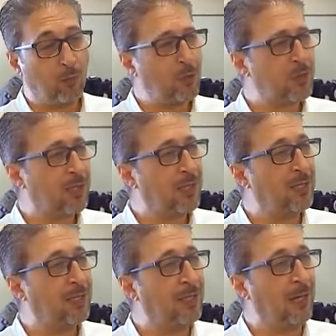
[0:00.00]
رخصة
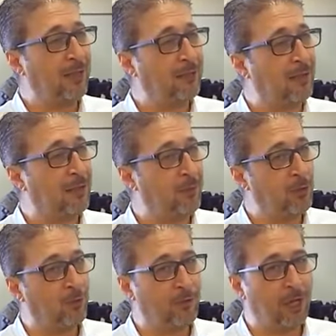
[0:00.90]
اللي حتى
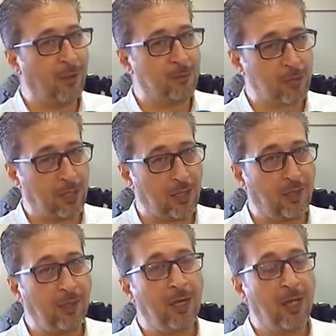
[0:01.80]
يعملوا فيها
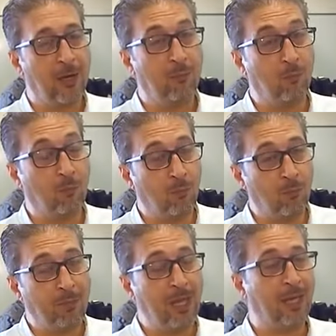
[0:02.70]
بشكل
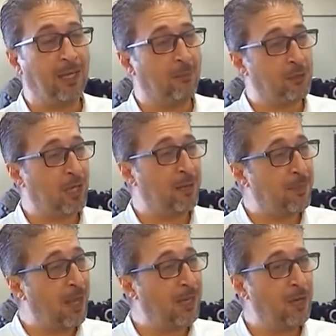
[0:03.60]
مهني بشكل
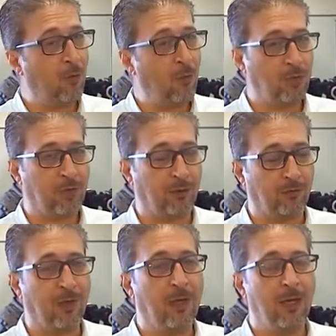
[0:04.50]
مهني
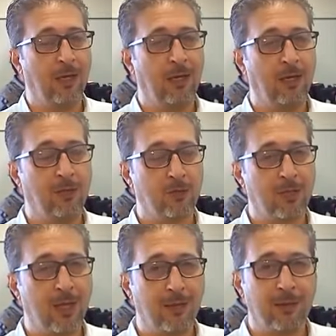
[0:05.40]
ومحترف آه،
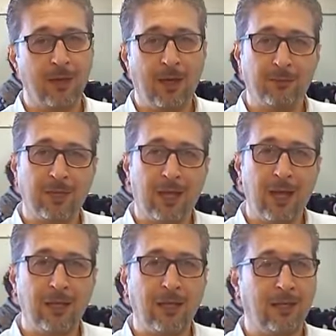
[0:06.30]
الأستاذ عبد الخالق